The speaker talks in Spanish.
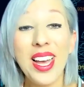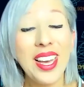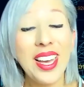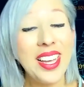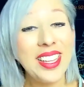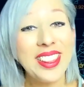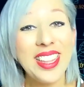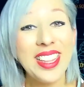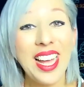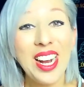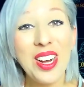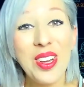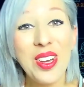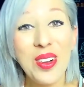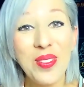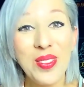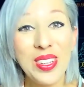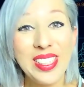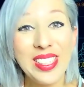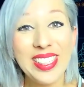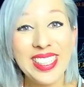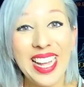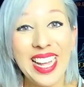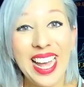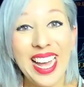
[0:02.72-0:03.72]
¿qué tal? ¿Cómo
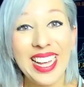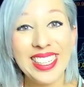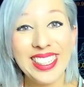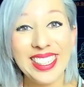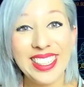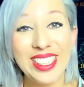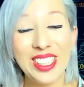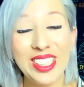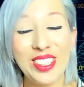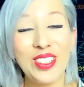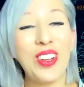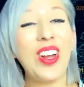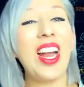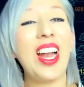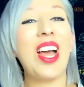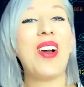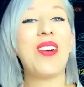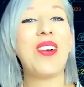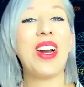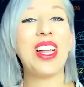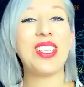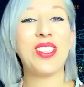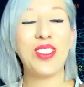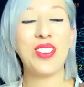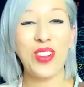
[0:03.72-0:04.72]
estás? Soy
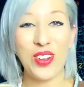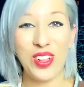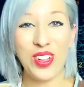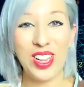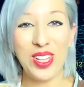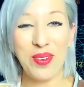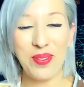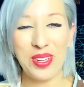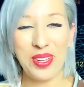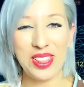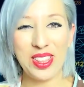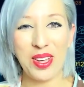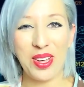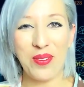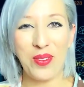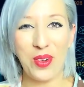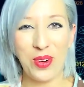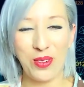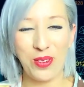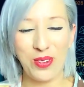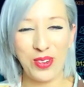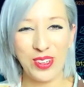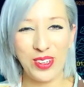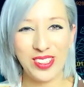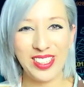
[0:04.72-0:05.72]
Laura Sol de
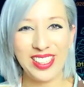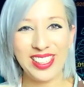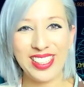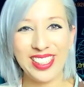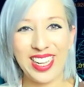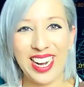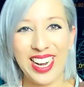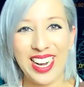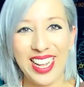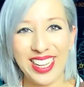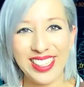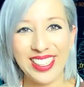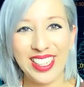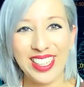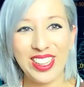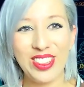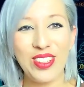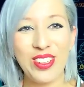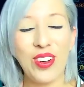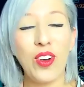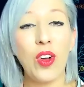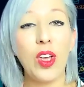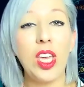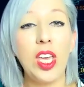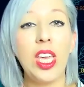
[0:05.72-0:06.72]
Metamorfosis al
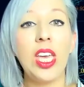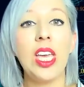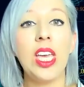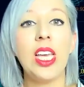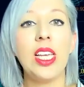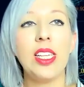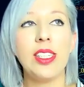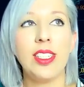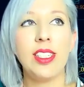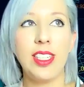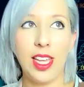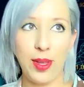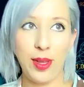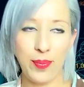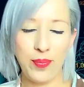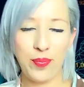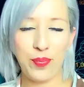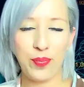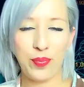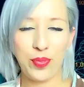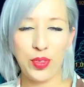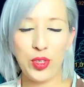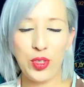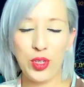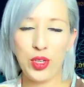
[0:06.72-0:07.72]
Éxito y sí,
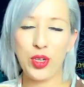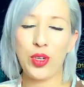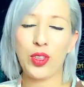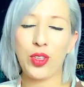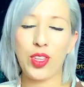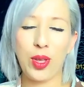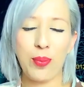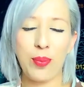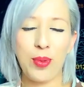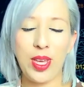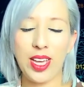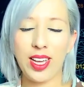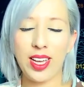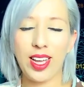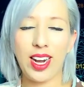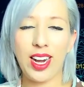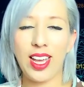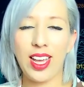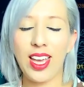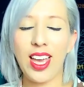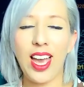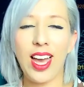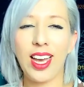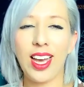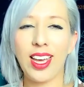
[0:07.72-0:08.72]
yo también
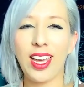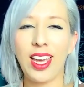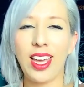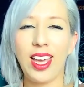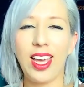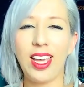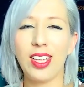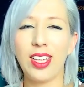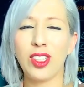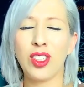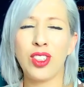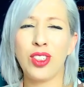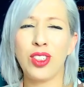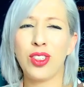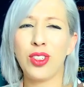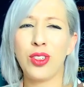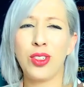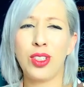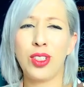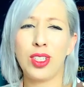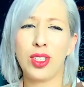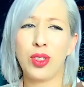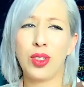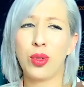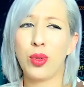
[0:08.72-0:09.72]
creía que esto
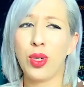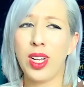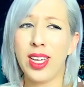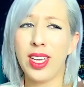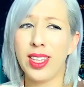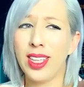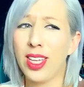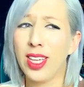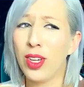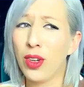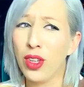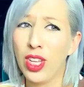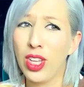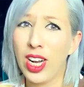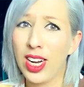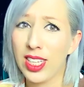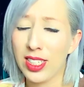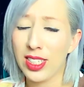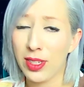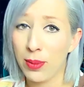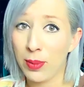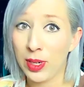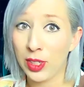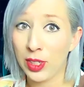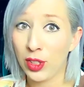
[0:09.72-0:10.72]
de trading o de
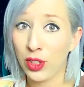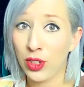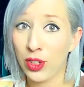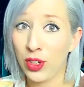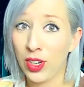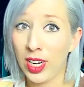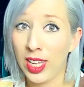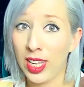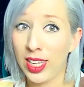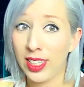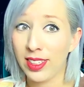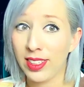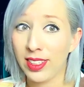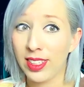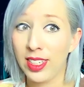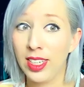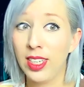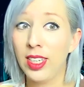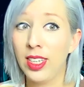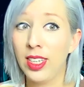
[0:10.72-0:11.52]
las inversiones